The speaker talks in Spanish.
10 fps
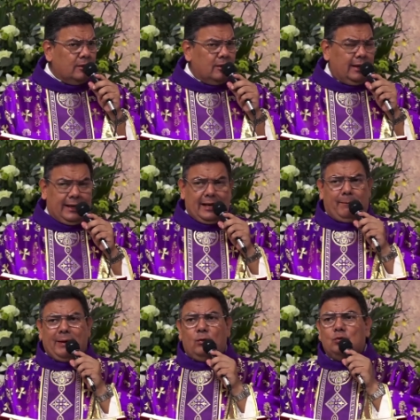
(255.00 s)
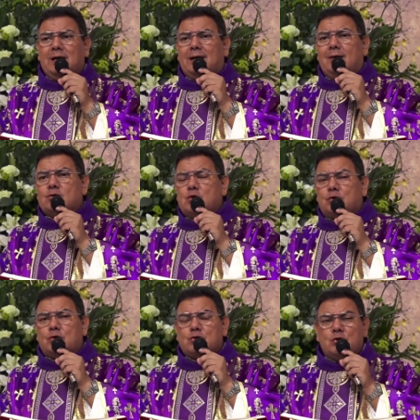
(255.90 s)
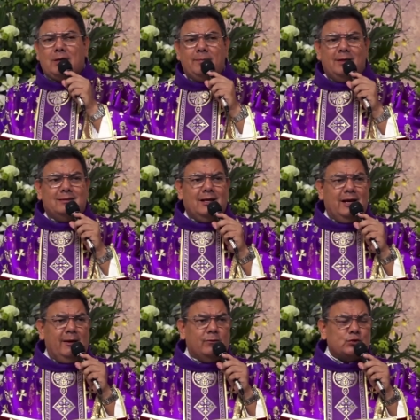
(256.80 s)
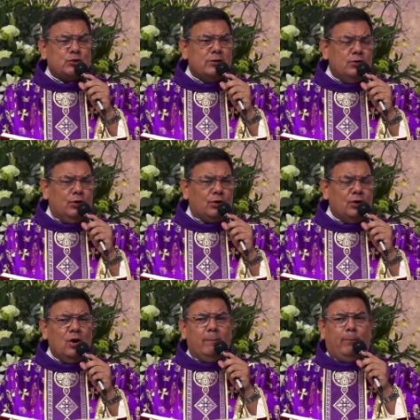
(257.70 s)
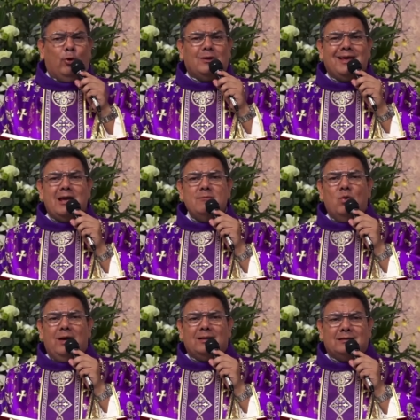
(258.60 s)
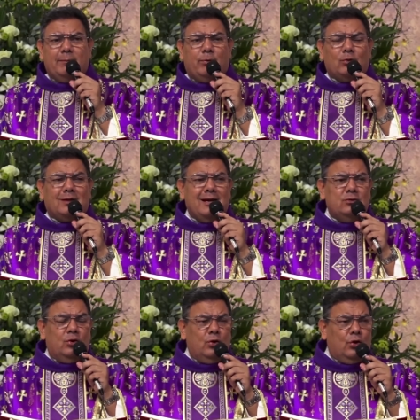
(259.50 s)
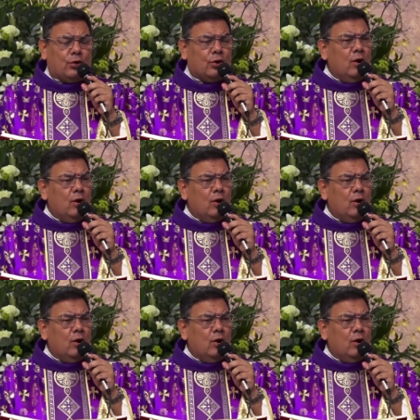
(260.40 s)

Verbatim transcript: Es la pregunta que nosotros hoy también tenemos. Señor, ¿por qué hay muerte? ¿Por qué hay dolor?